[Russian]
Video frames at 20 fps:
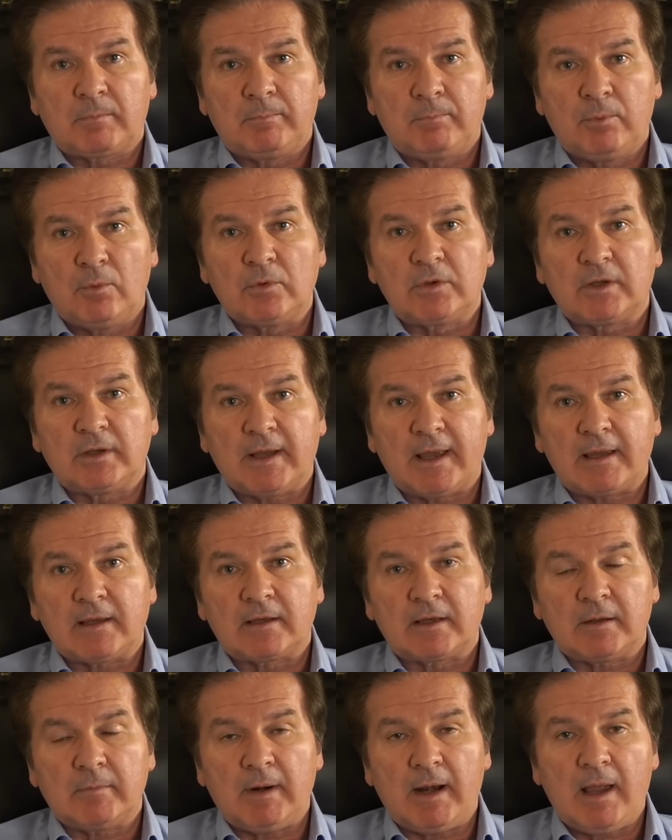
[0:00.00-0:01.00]
Путина и
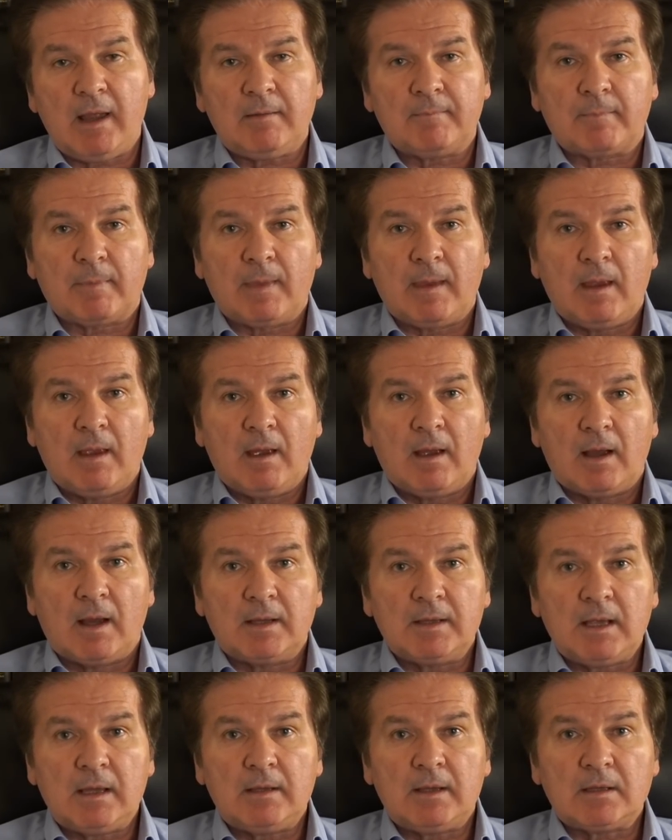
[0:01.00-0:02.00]
Кремля,
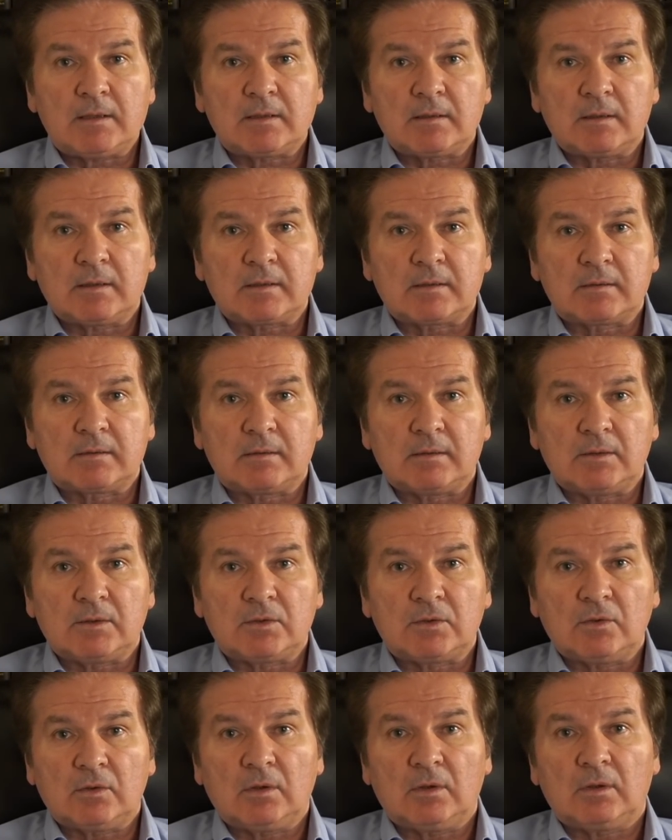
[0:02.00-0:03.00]
она началась
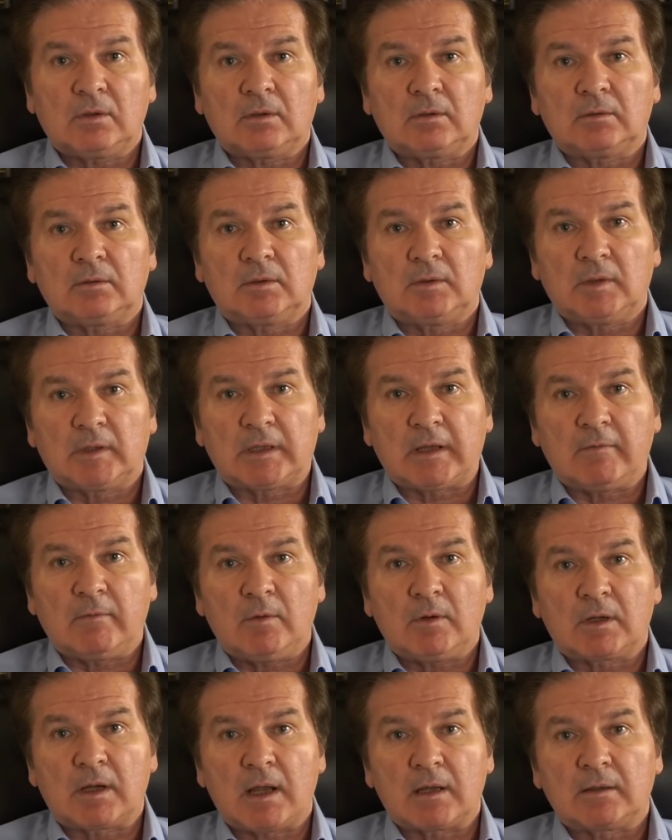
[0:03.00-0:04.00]
еще до
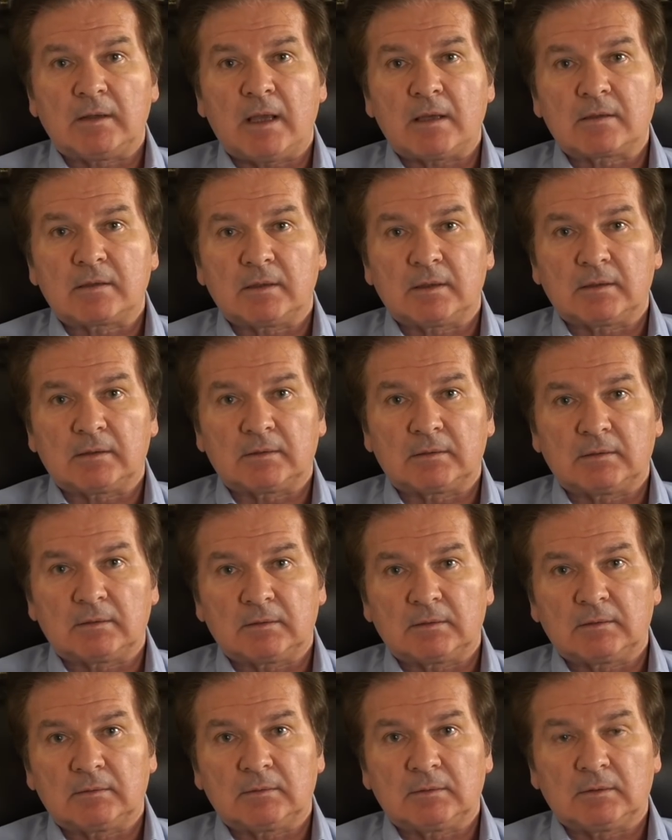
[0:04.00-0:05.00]
того, как началась
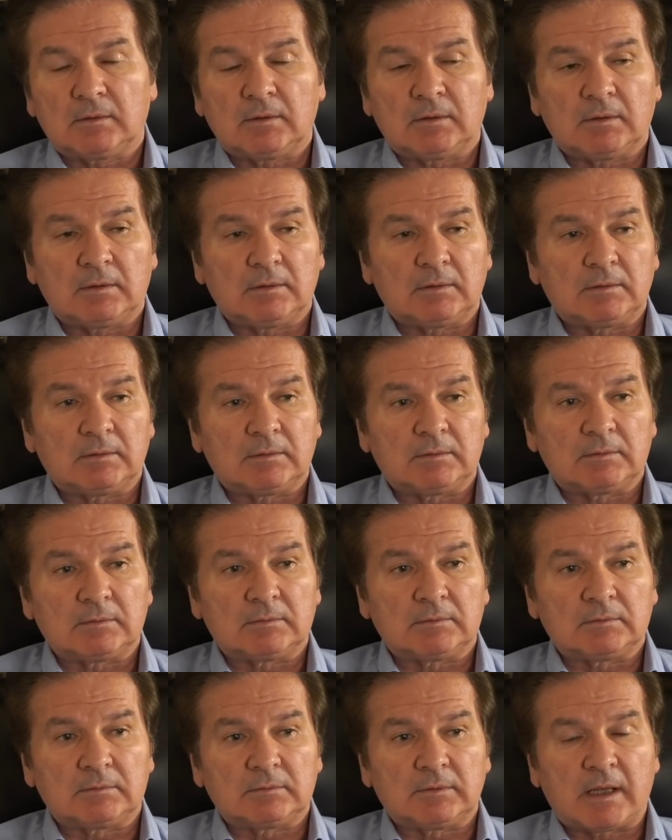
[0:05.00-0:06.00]

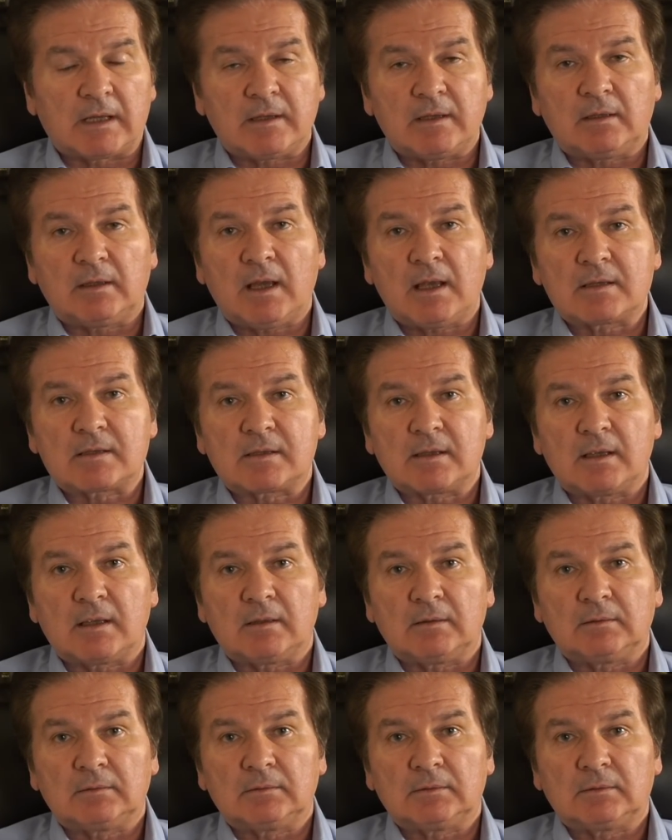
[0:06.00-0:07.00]
э,
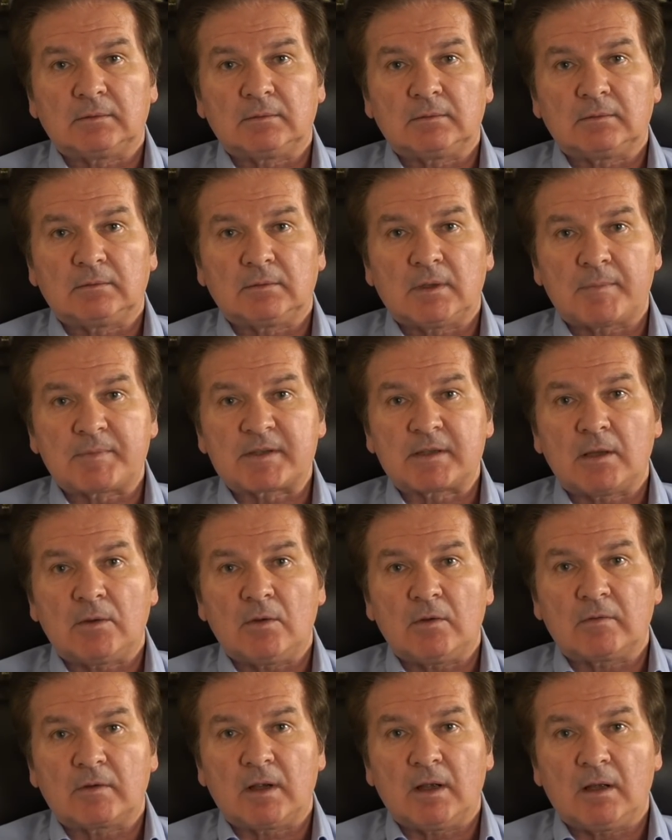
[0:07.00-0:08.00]
нагнетаться
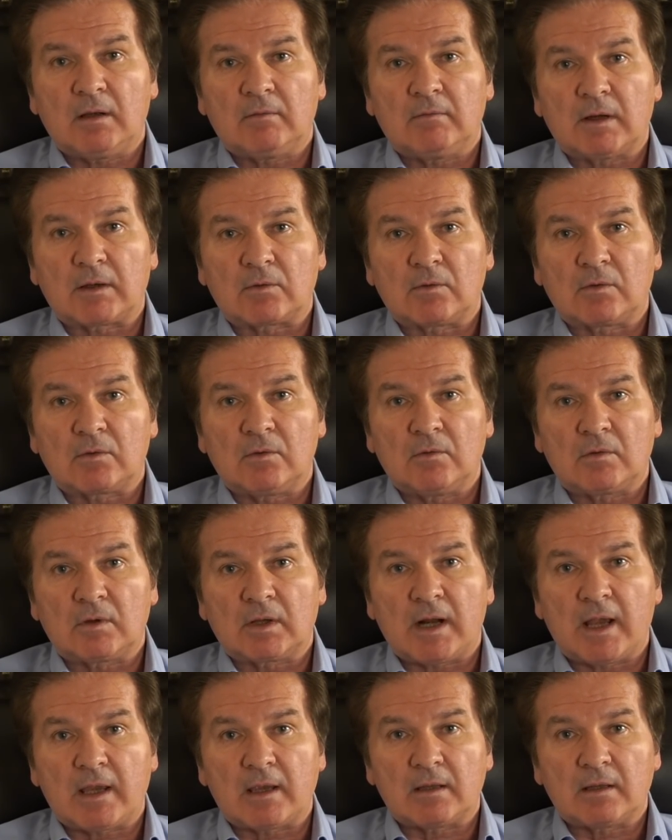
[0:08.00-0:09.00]
обстановка вокруг
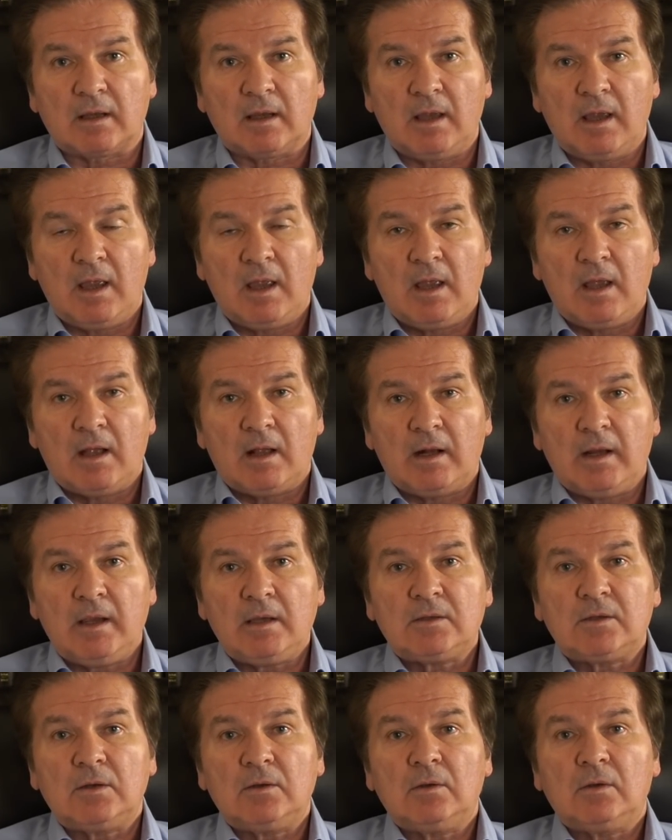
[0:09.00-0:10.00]
Украины.
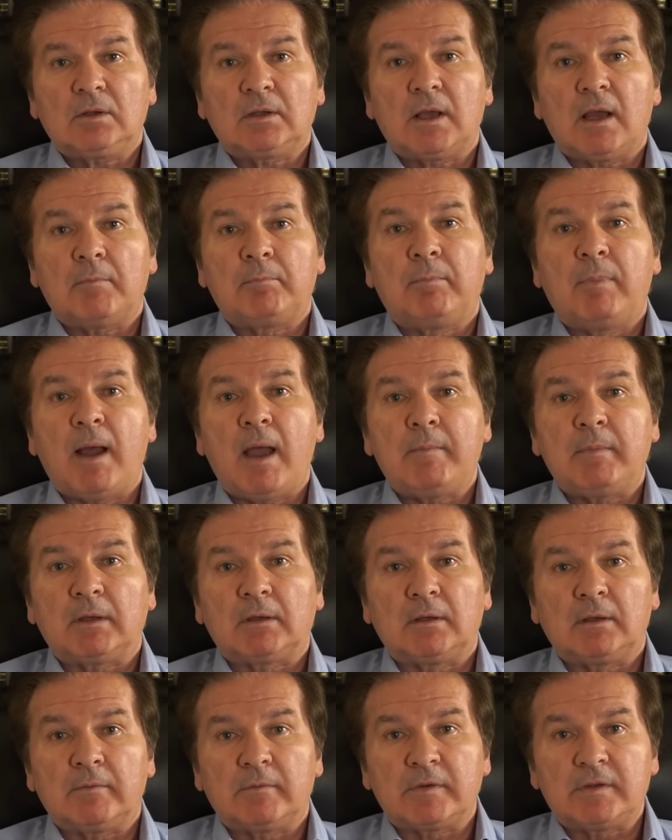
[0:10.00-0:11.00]
Речь идет о
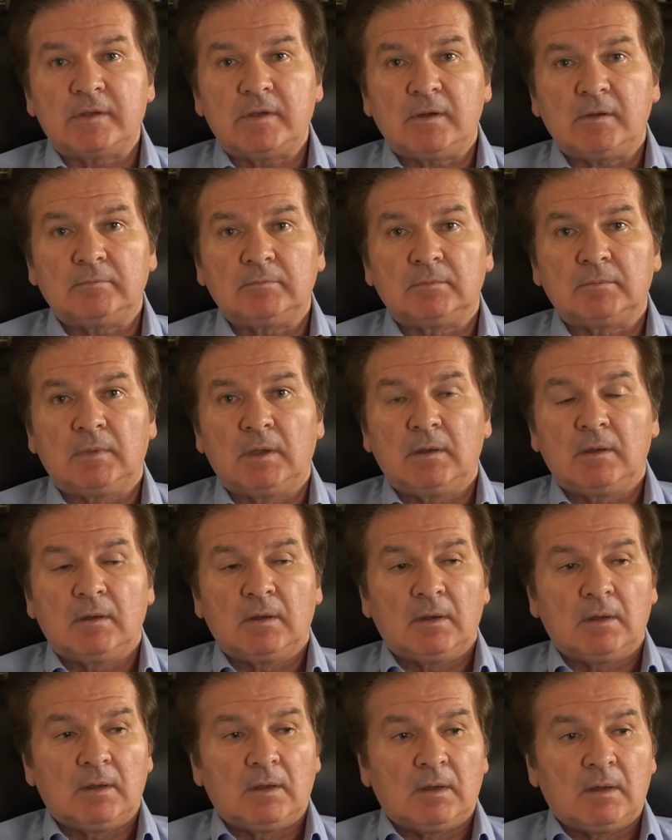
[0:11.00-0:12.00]
памятном всем
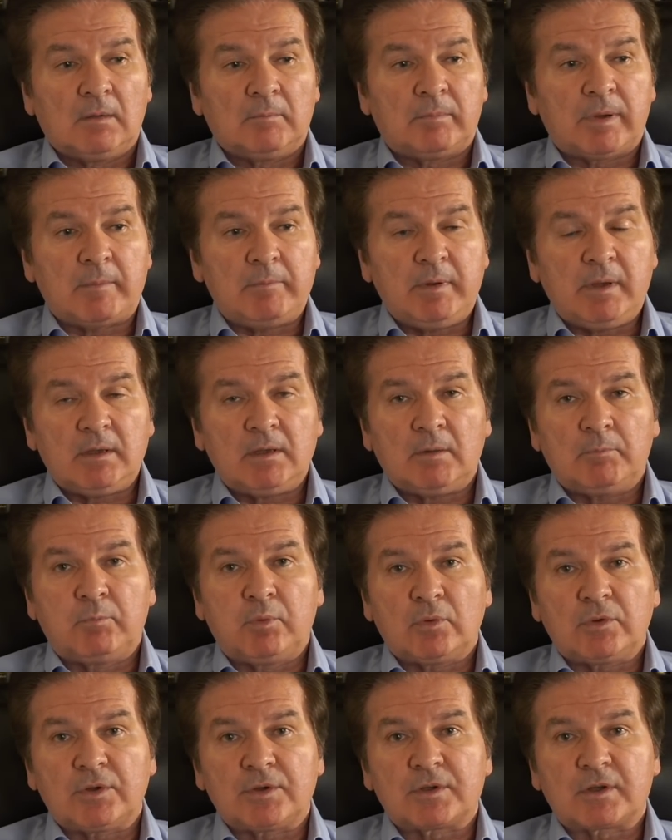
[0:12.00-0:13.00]
победе
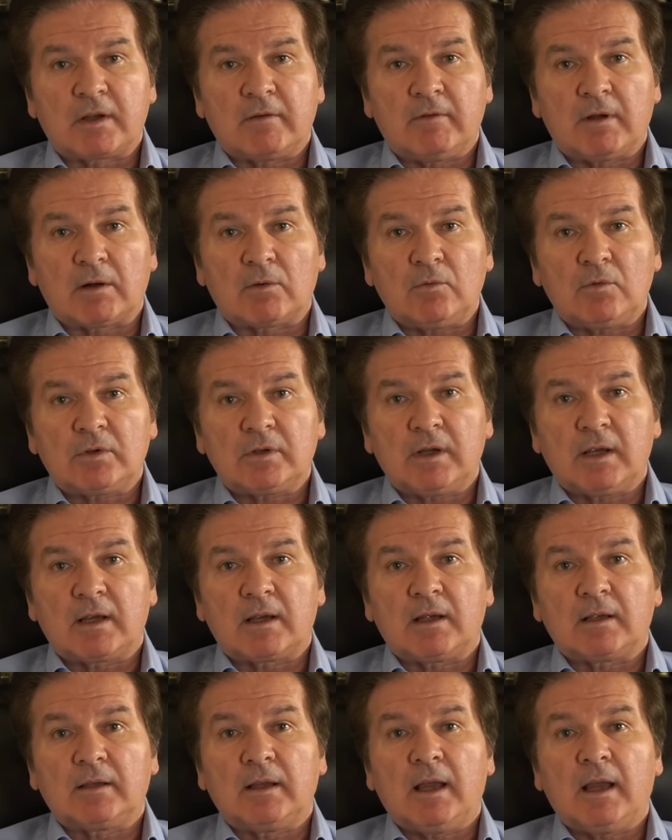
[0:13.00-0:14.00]
путинского оружия,
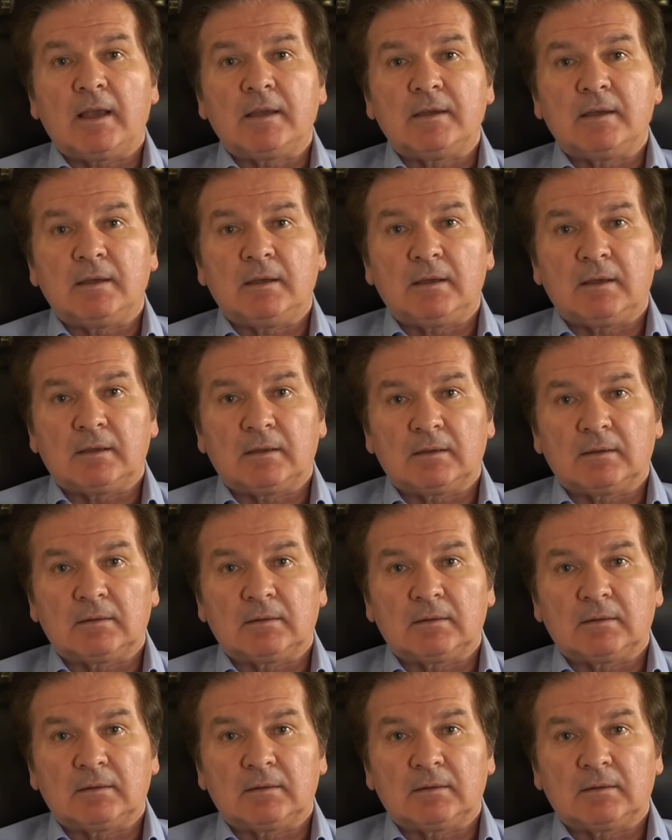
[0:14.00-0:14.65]
когда они